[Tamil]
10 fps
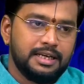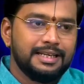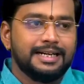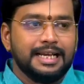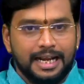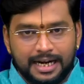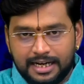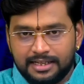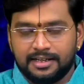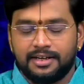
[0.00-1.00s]
இல்லை
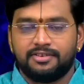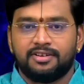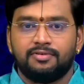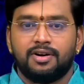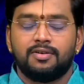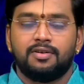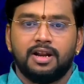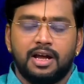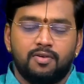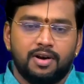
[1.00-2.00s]
டைரக்ட் கன்சல்டேஷன் வேணும்
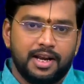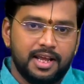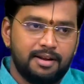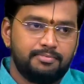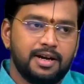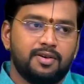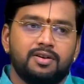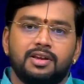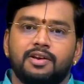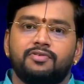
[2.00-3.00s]
நான் உங்களை நேராக
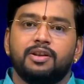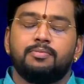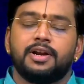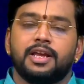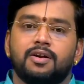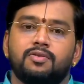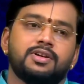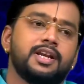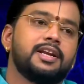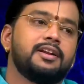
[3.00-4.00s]
பார்க்கணுன்னு நீங்கள் ஃபீல் பண்ணீங்க
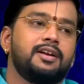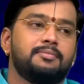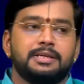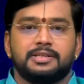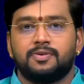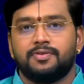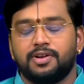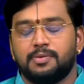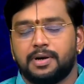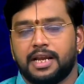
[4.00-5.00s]
கொஞ்சம் டீட்டெயில்டாக பேசணும்னு
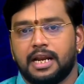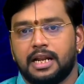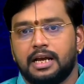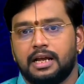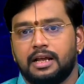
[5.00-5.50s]
ஃபீல் பண்ணிங்கன்னா